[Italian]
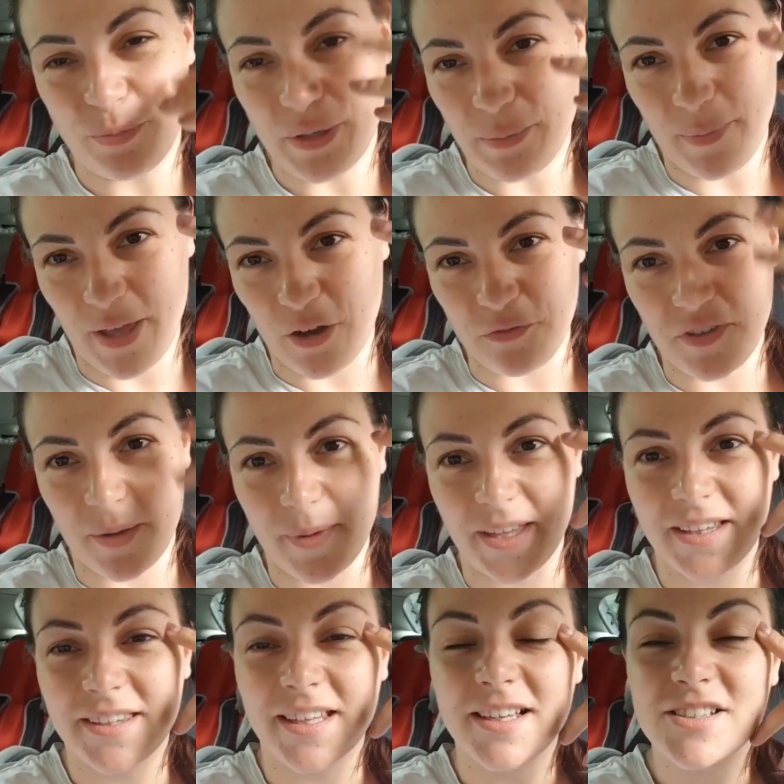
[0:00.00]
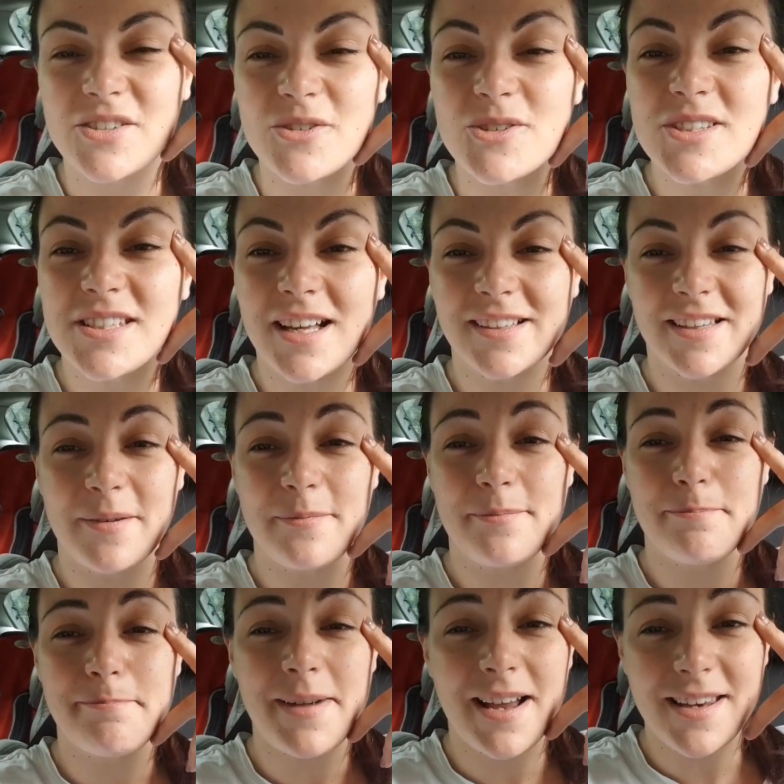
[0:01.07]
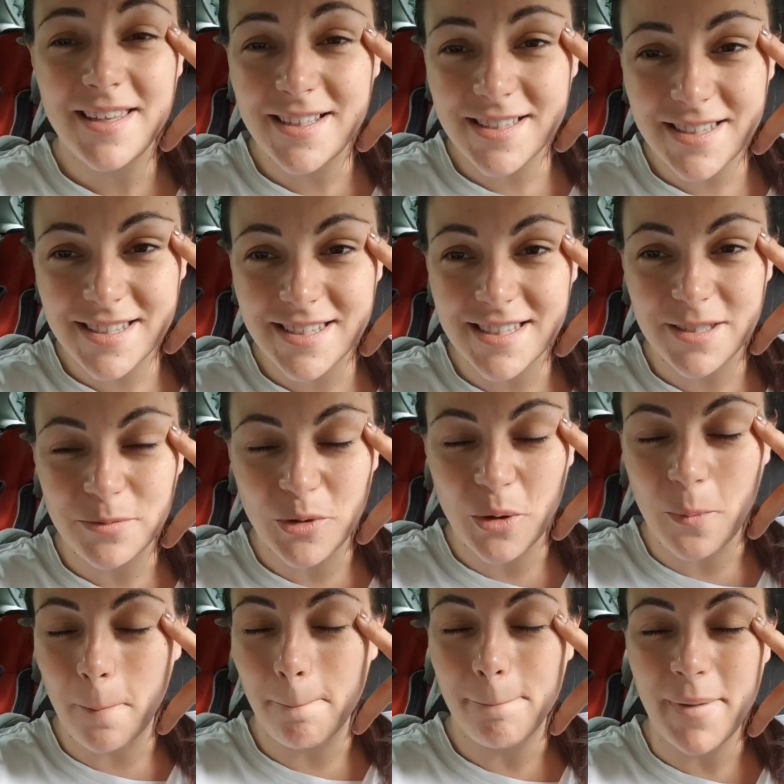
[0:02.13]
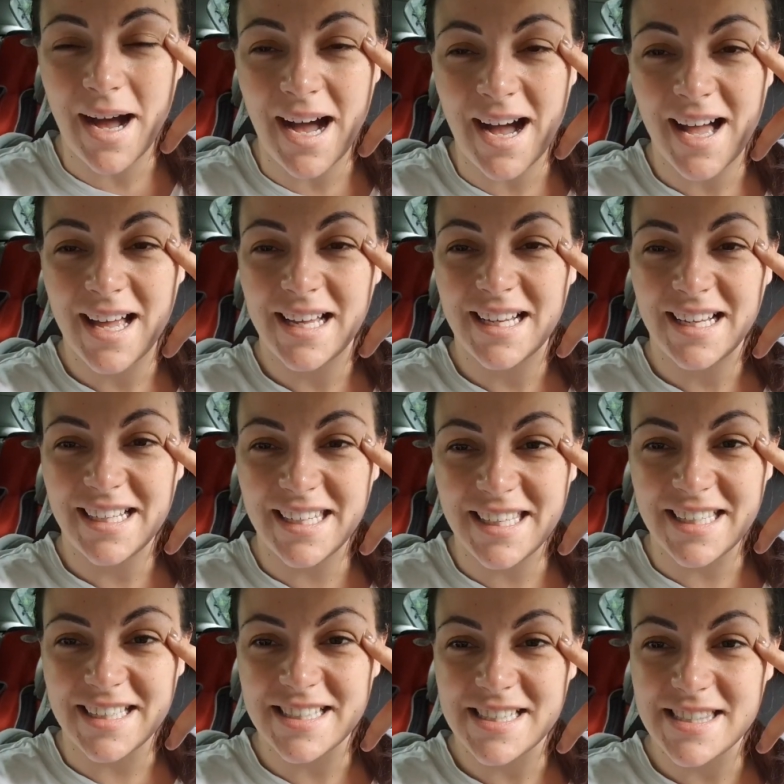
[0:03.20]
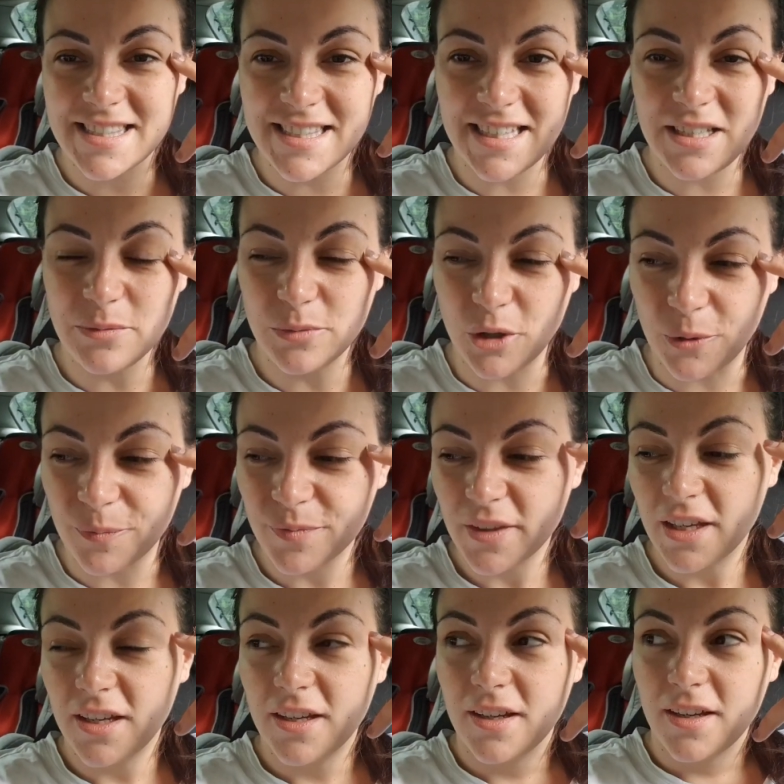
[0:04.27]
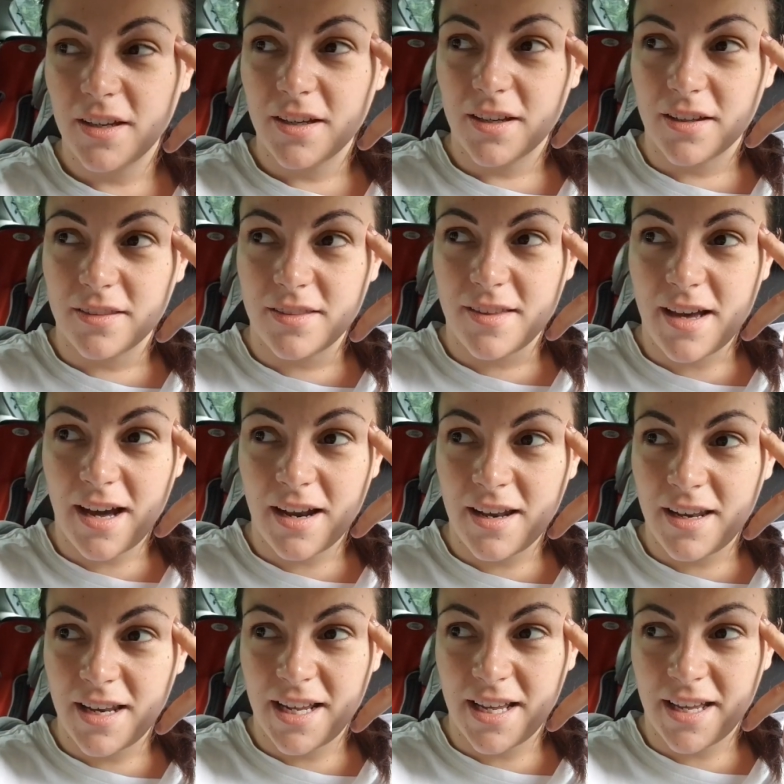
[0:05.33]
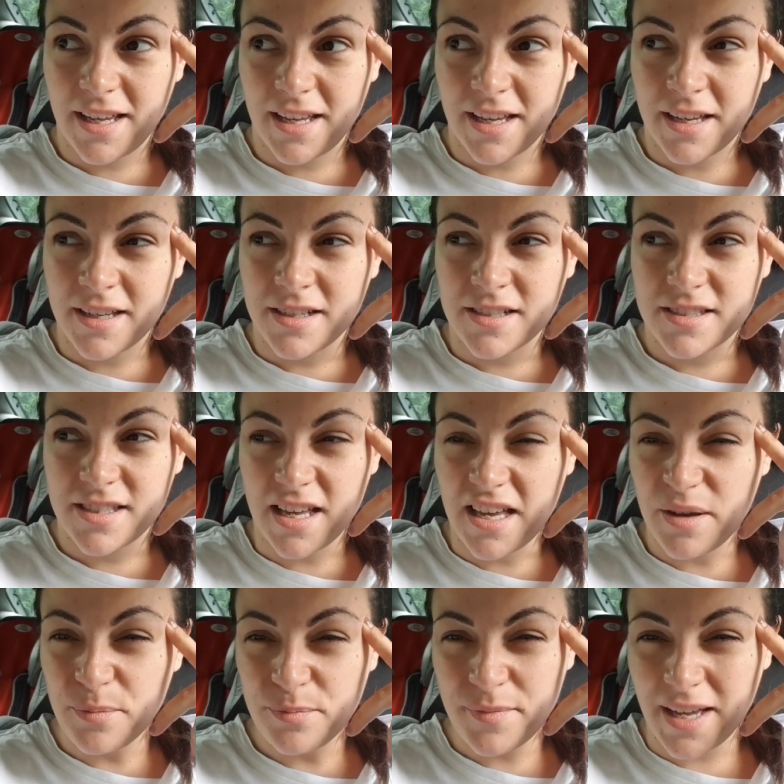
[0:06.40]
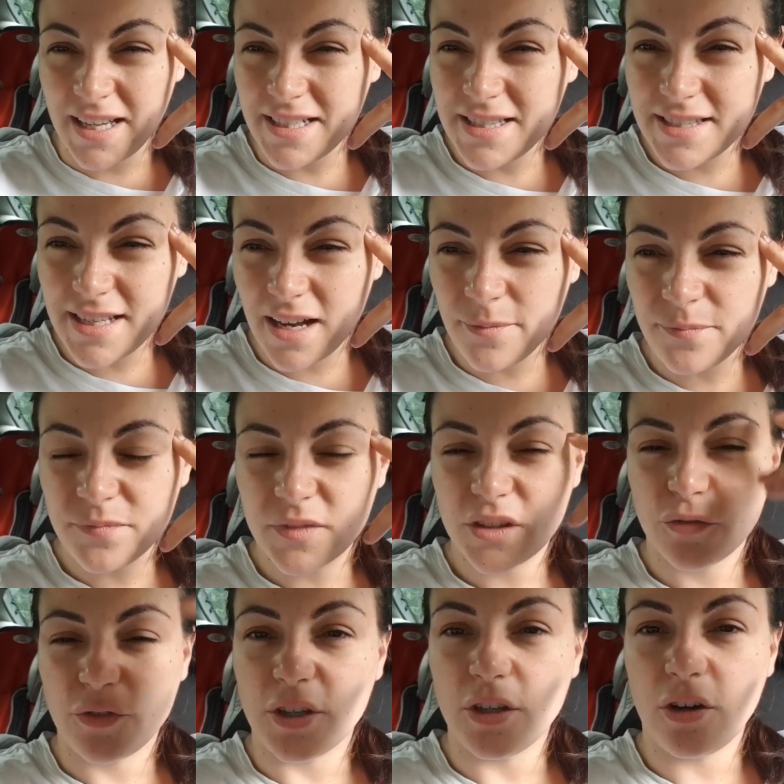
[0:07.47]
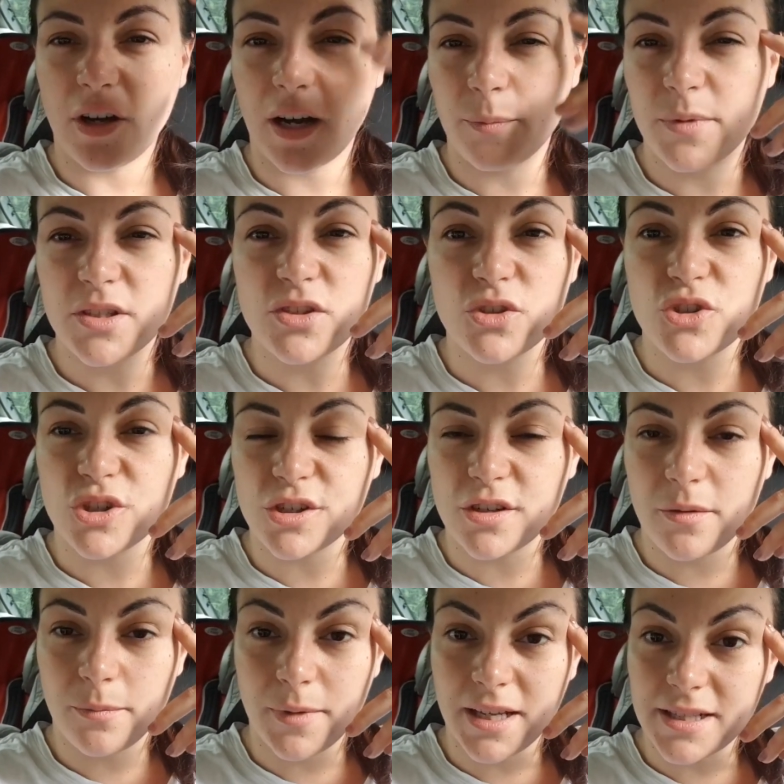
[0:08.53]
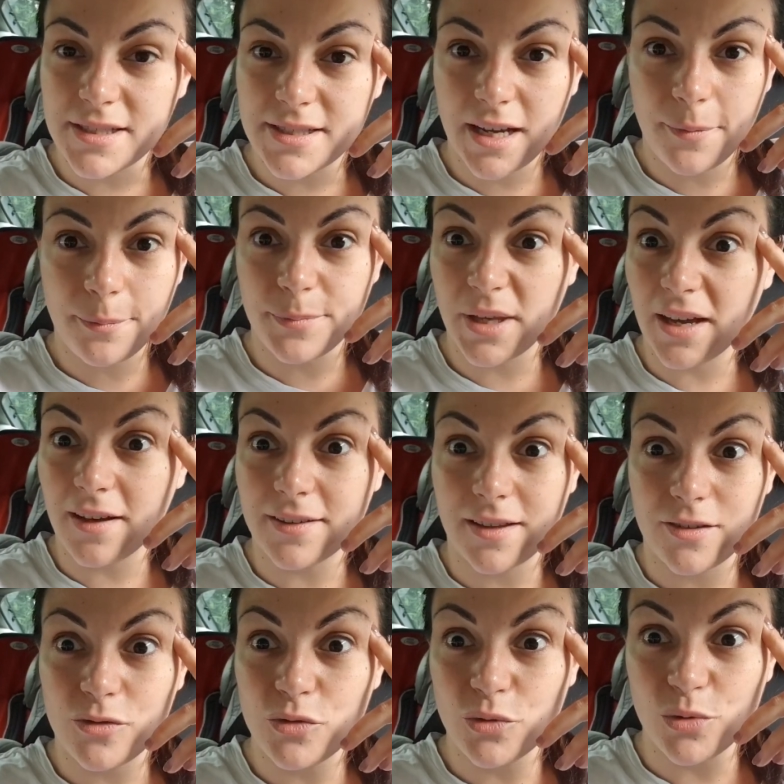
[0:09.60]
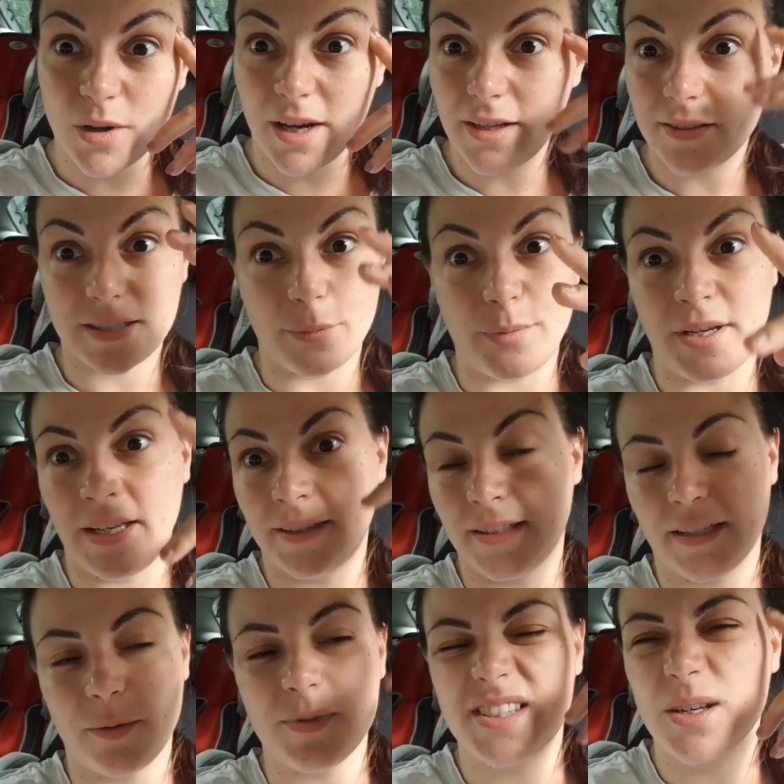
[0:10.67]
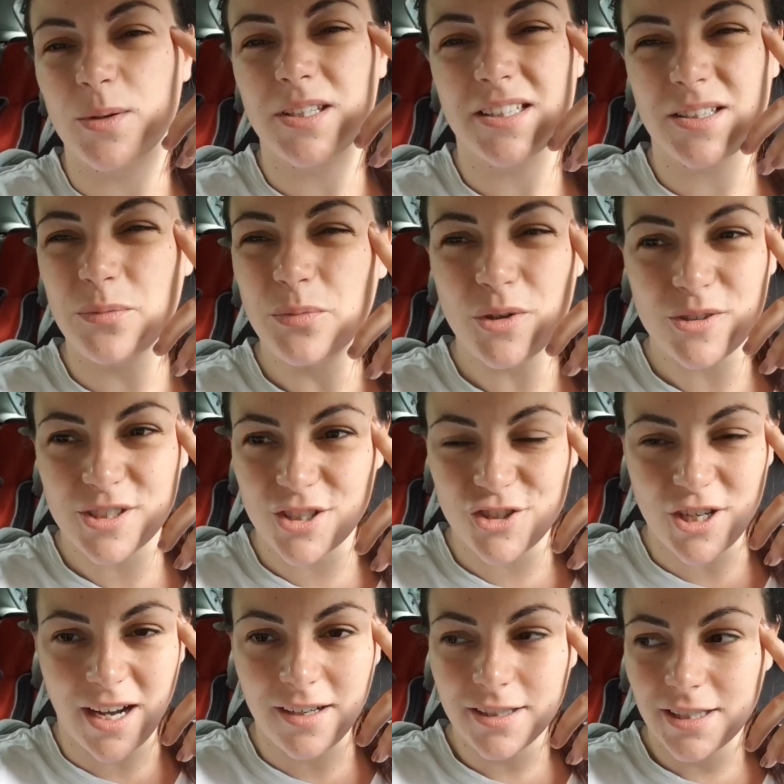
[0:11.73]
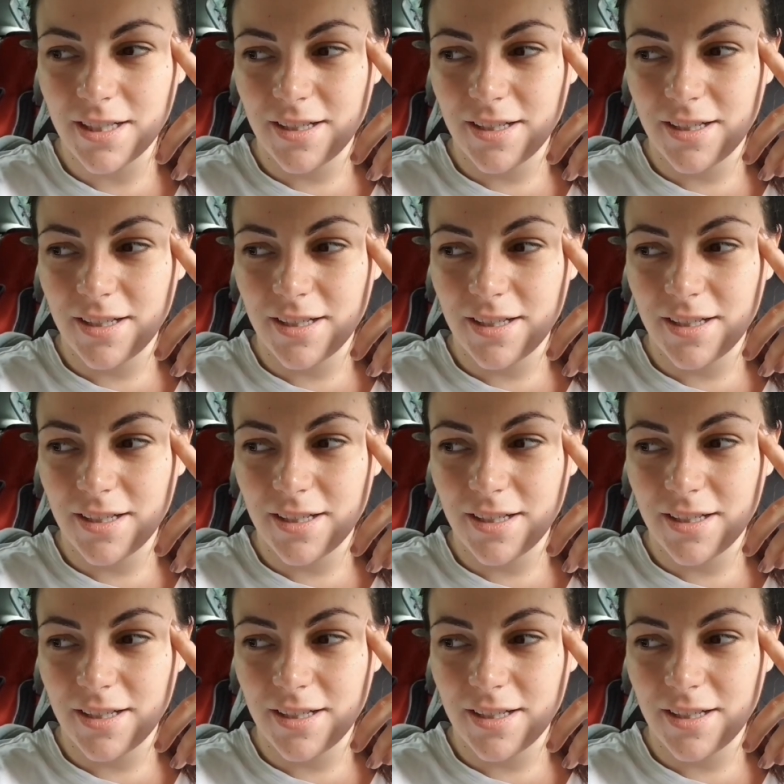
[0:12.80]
per me ovviamente, sono stata malissimo, malissimo, dalle sei e mezza fino a mezzogiorno e mezza, piegata in due, sapete, chi mi segue da tempo lo sa già,